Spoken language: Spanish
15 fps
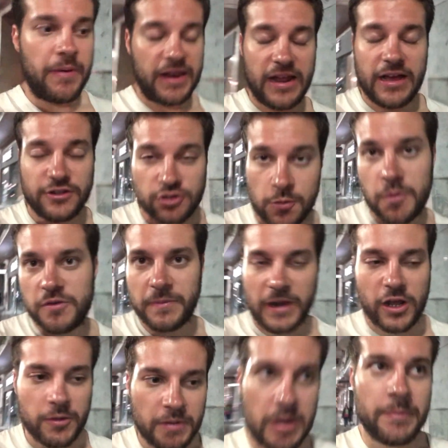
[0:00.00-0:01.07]
para eso, pues
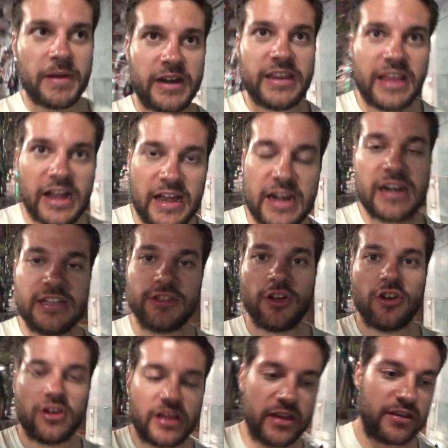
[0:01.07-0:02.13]
para comer parrilla, carne y
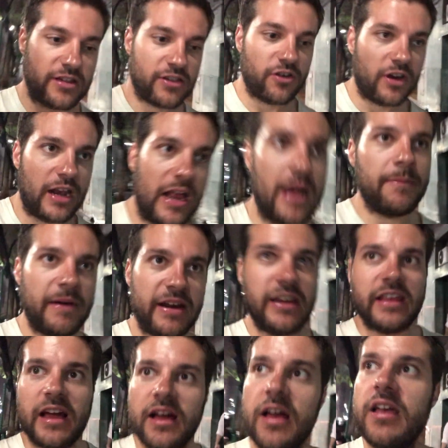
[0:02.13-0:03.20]
todo lo que es eso a la
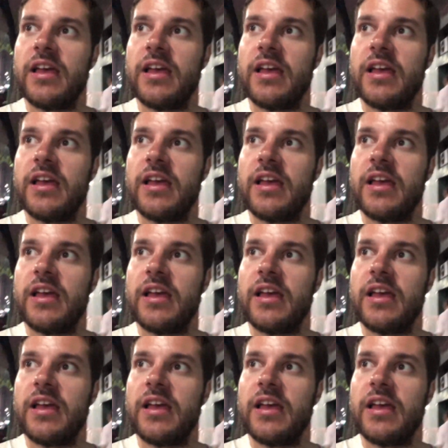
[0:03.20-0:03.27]
parrilla.